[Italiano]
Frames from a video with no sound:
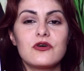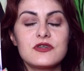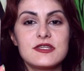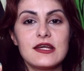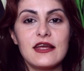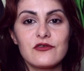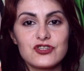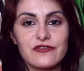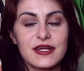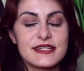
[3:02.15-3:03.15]
Consiglia un
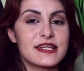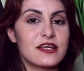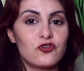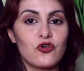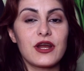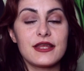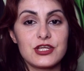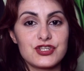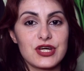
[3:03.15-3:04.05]
giovane scrittore di